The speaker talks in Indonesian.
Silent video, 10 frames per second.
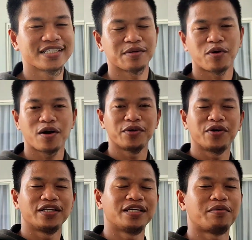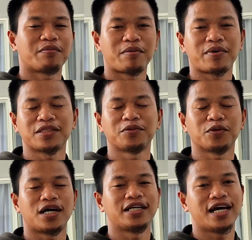Semoga video ini bermanfaat
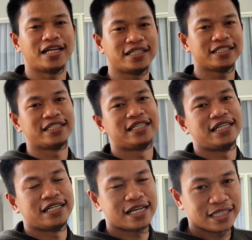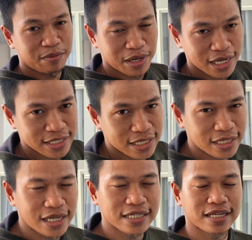untuk kalian dan terima
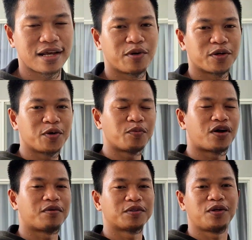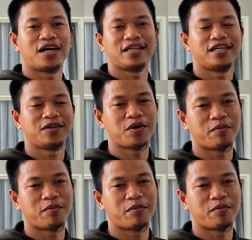kasih assalamualaikum warahmatullahi